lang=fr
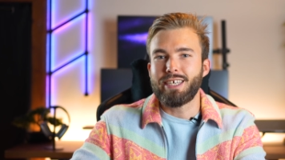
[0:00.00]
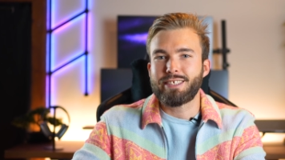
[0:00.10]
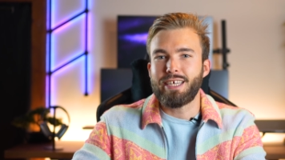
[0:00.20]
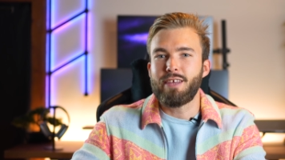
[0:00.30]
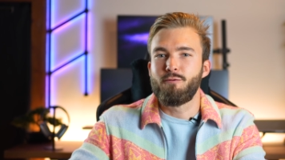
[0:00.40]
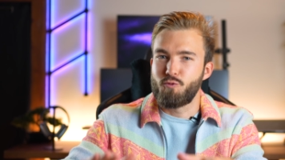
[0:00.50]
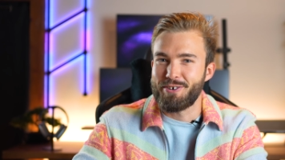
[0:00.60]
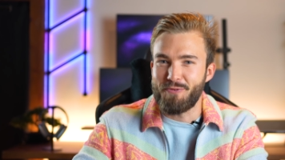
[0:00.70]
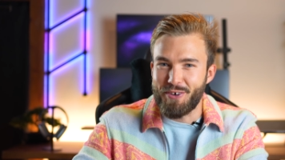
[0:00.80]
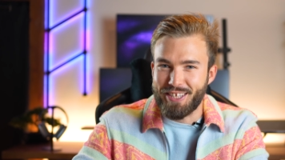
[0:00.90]
Installez-vous
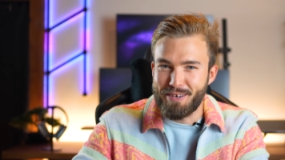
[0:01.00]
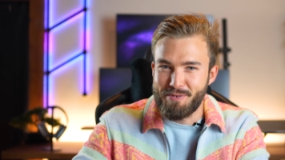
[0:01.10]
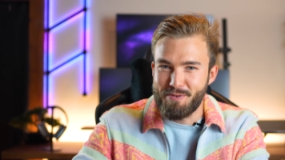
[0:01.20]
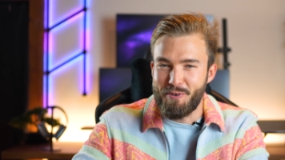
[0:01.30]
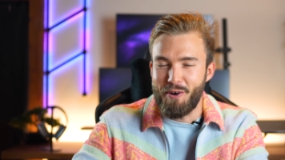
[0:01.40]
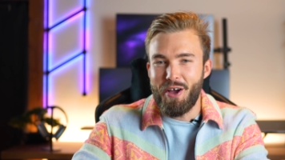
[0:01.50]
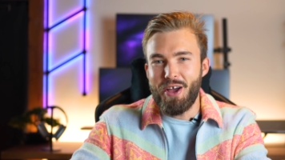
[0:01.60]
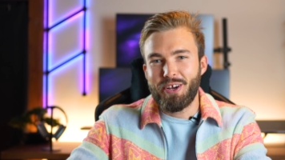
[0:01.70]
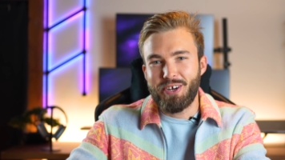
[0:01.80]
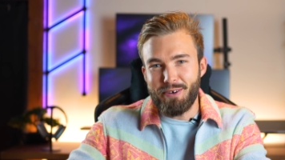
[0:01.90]
confortablement
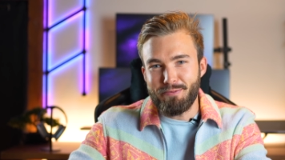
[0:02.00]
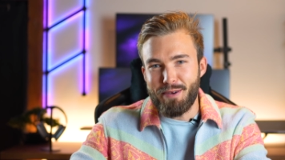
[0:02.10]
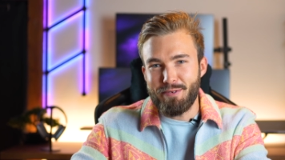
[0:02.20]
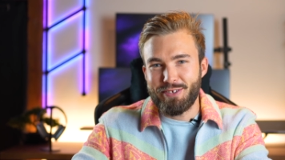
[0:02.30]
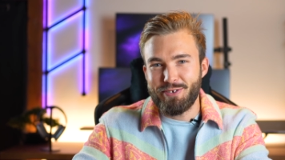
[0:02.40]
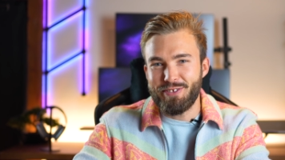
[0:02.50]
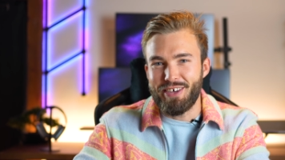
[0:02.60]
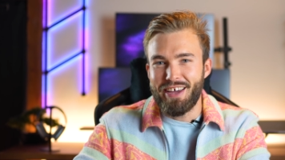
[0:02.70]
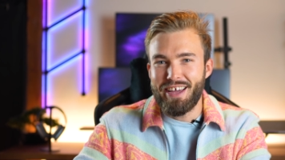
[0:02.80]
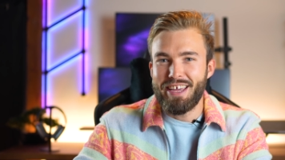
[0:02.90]
comme
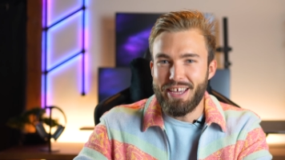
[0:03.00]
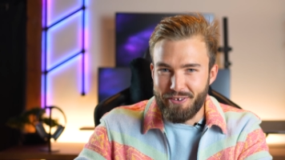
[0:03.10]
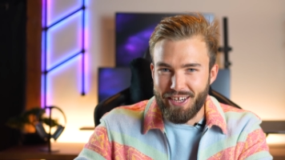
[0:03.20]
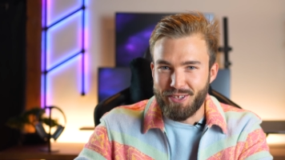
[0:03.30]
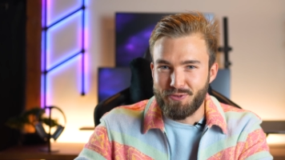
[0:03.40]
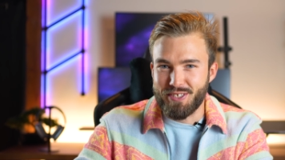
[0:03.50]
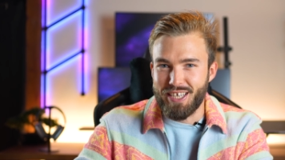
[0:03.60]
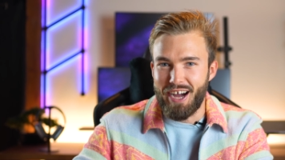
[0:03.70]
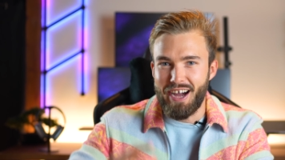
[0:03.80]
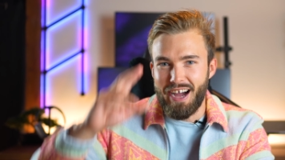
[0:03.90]
d'habitude et on regarde tout
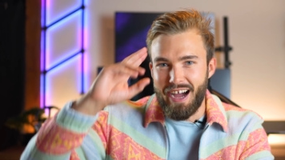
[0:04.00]
ça.